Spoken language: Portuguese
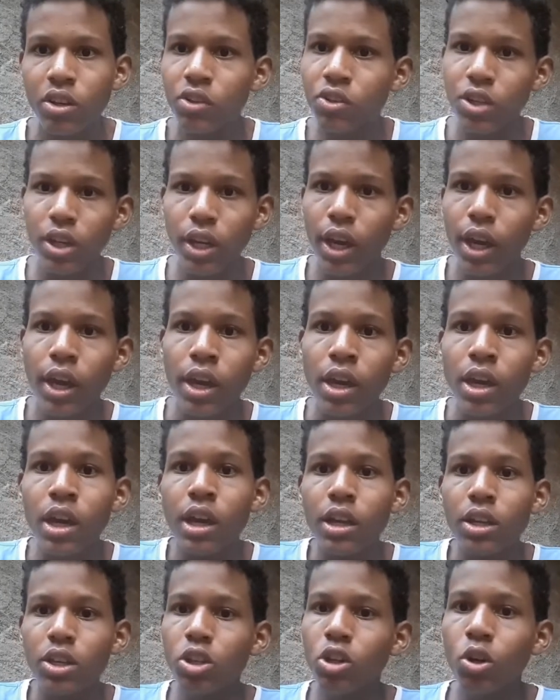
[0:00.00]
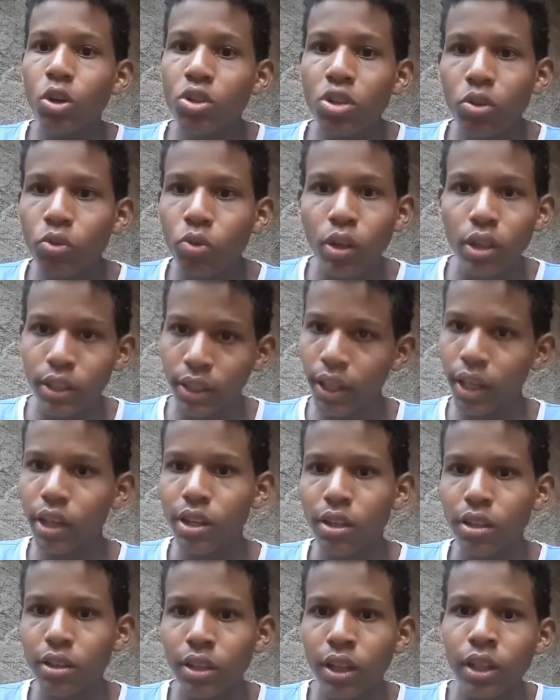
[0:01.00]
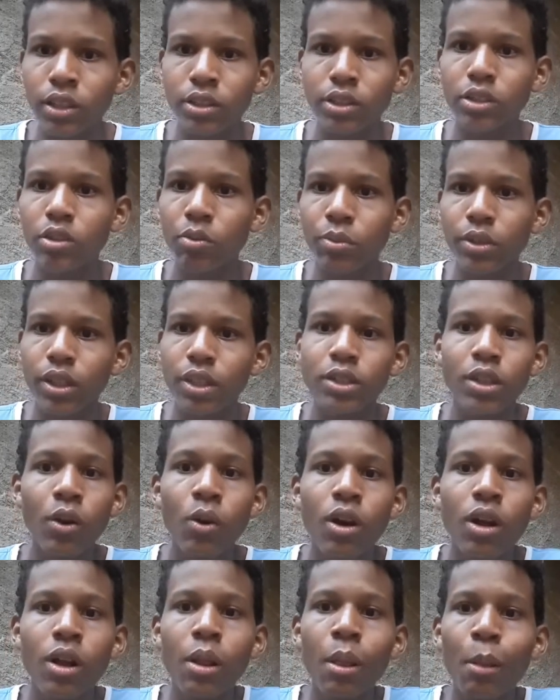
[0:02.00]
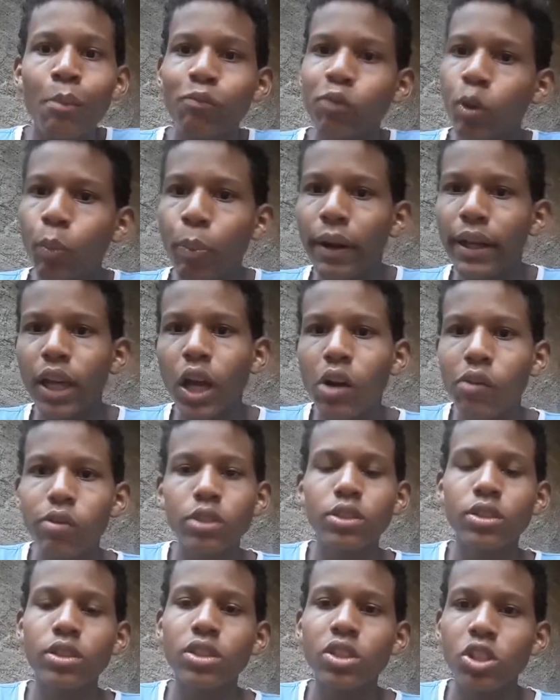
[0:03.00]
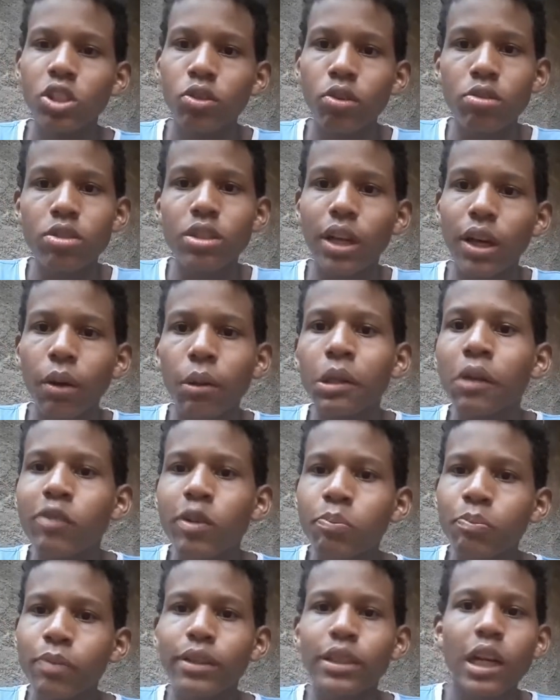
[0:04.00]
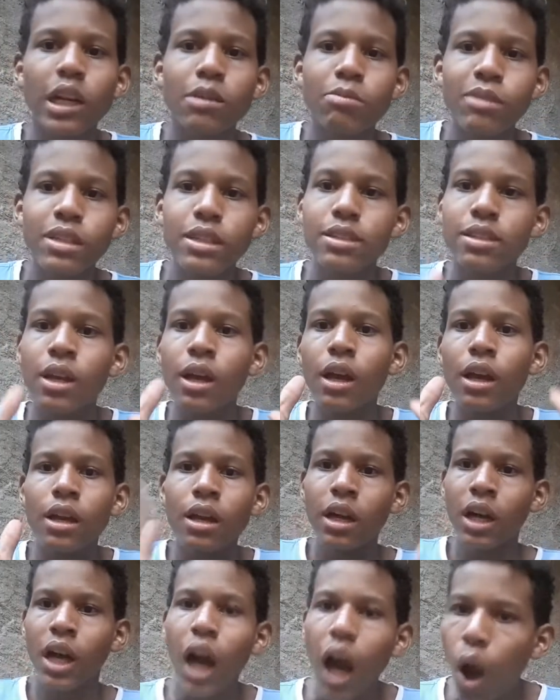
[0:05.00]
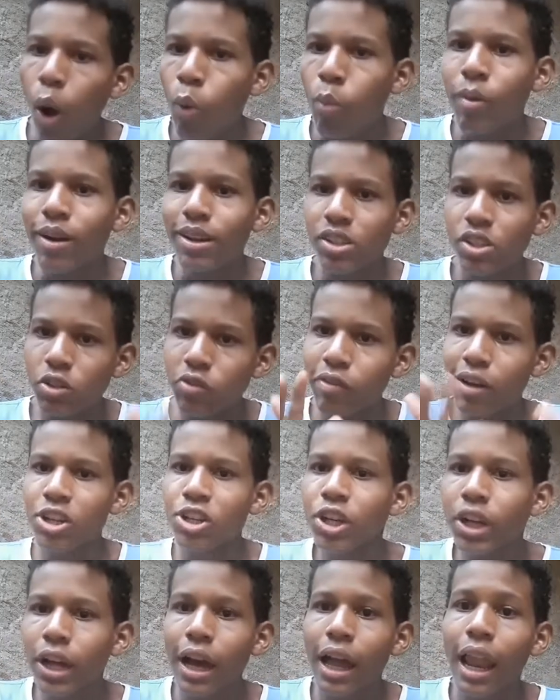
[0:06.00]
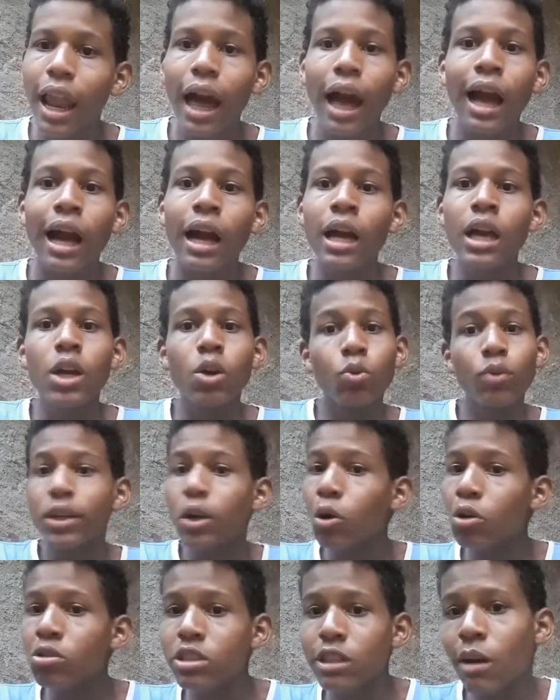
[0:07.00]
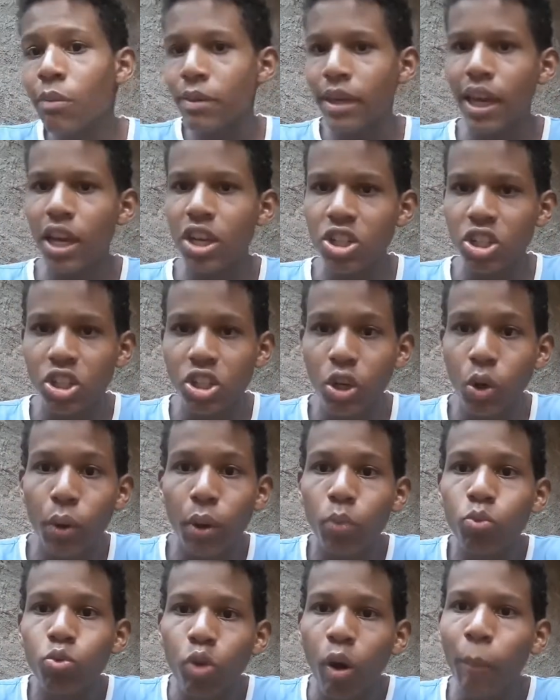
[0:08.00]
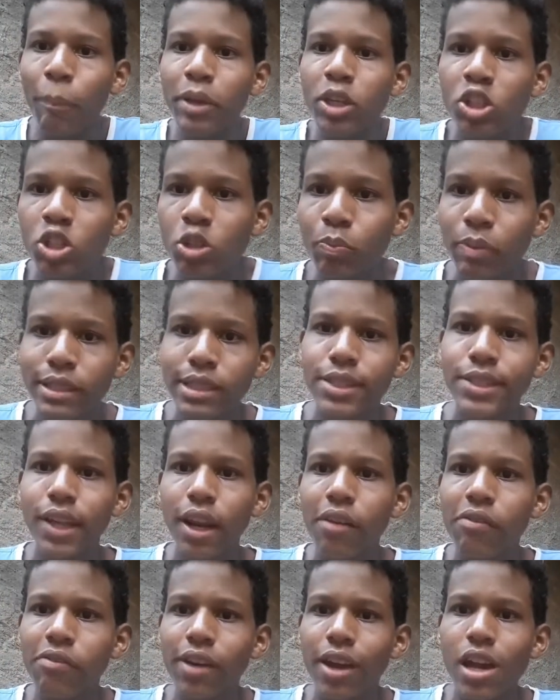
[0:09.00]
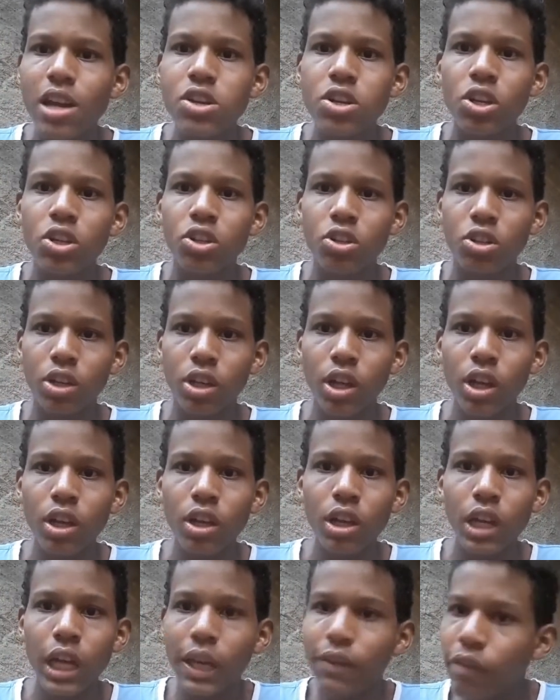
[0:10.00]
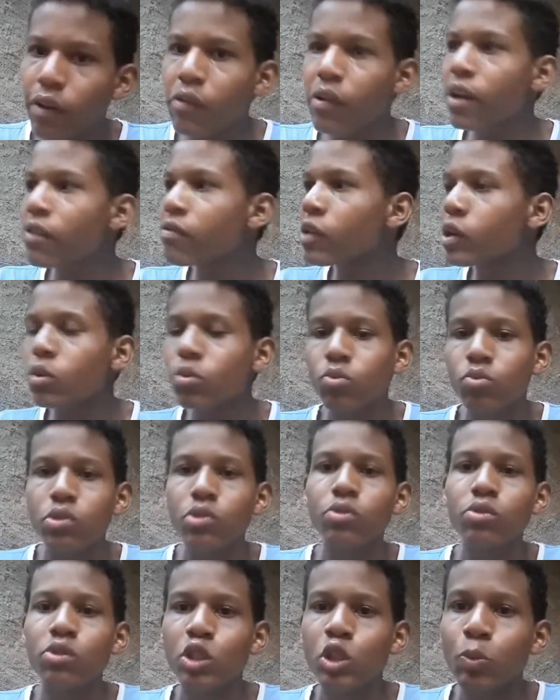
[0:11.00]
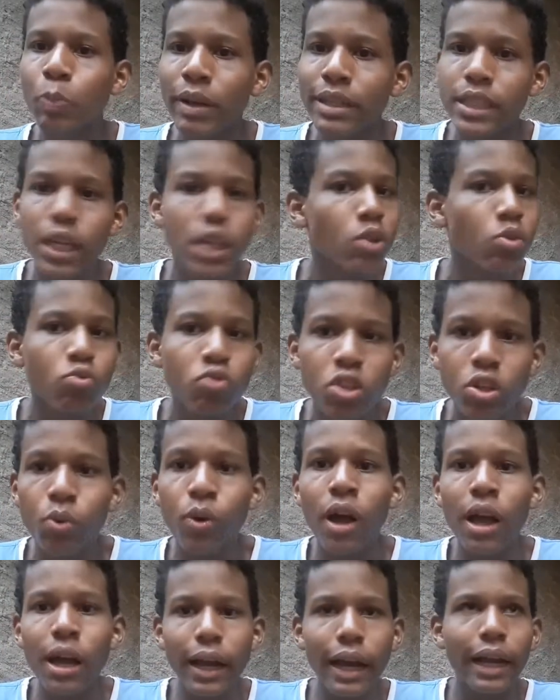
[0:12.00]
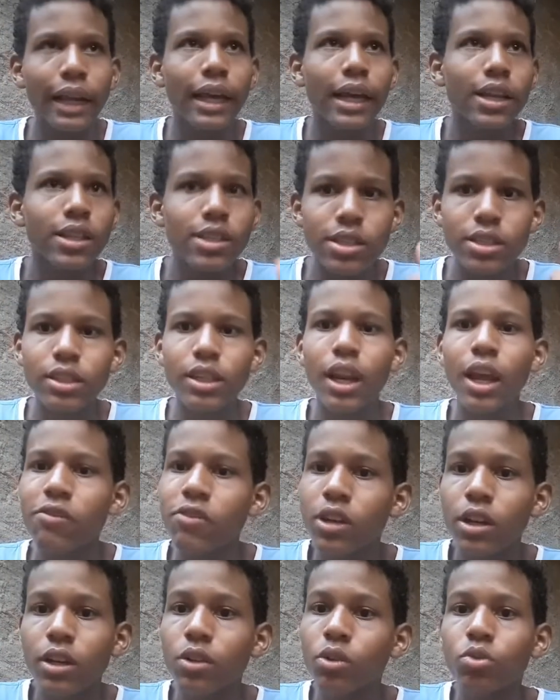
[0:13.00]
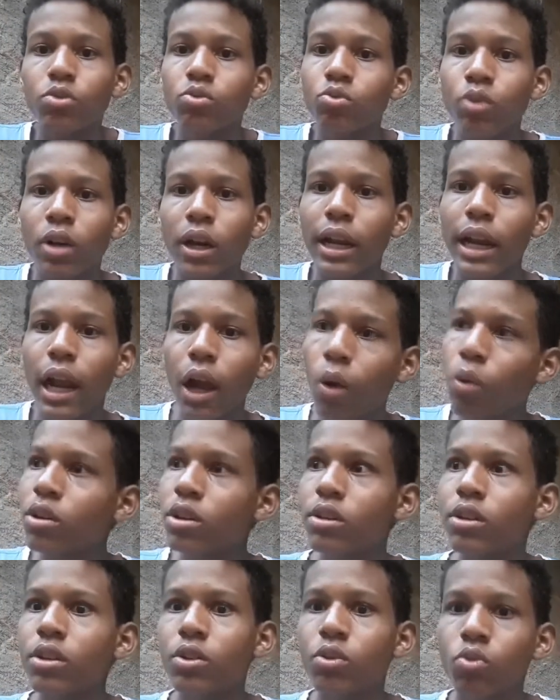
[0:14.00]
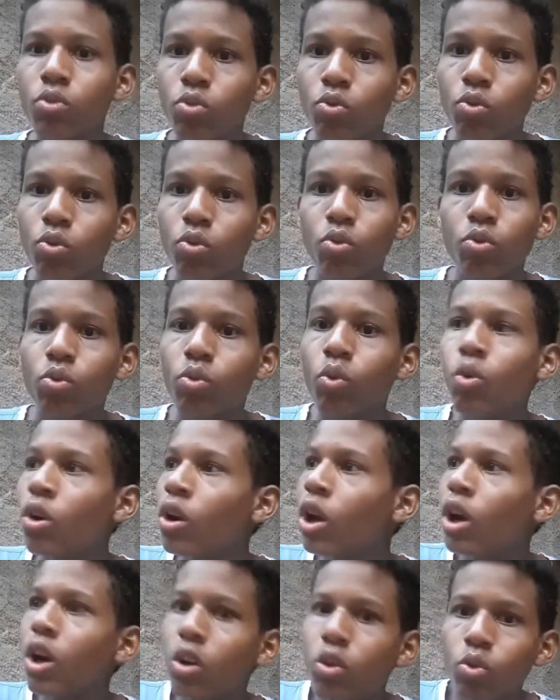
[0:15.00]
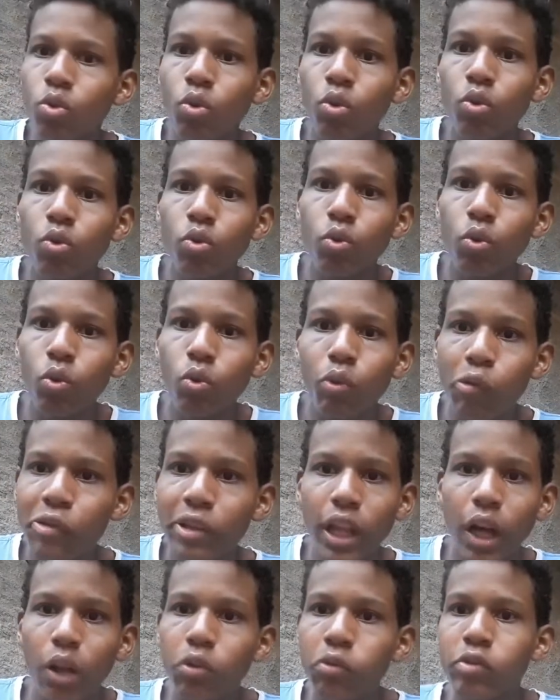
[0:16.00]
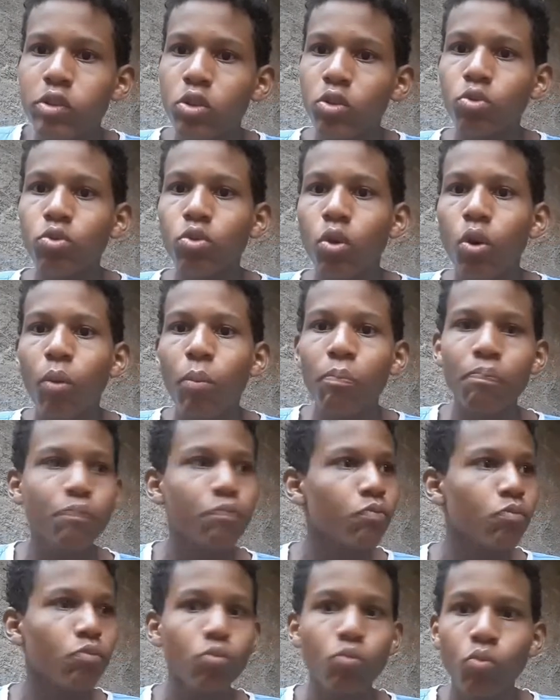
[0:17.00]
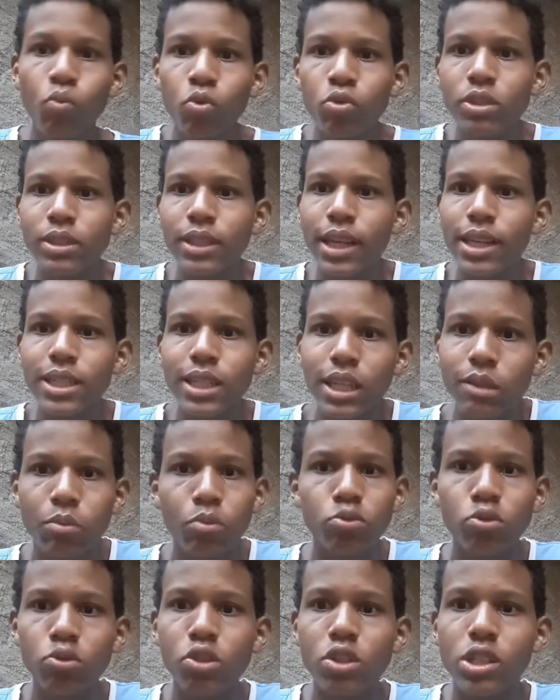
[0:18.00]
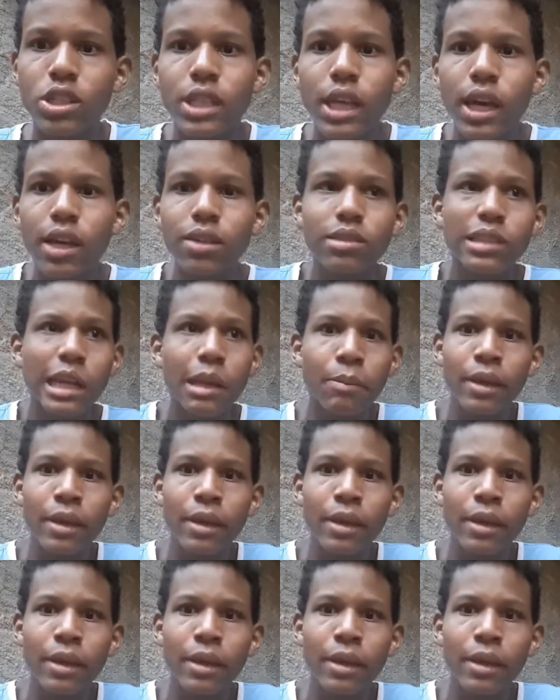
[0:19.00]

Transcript: Cheguei. E hoje eu tô aqui. Tá, você tá me entendendo? Então pra que, que eu vou desistir? Nosso canal tá ficando pra trás, mas calma, a gente vai chegar lá. O negócio sabe o que é, gente? É que eu não tô pedindo para se inscrever, gente. Quem vem vai ver nos, vídeos passados, não digo. Galera, se inscreve eh, no canal, eh, no, no, no, no, no final do vídeo eu tô muito esquecendo muito de dizer isso, né?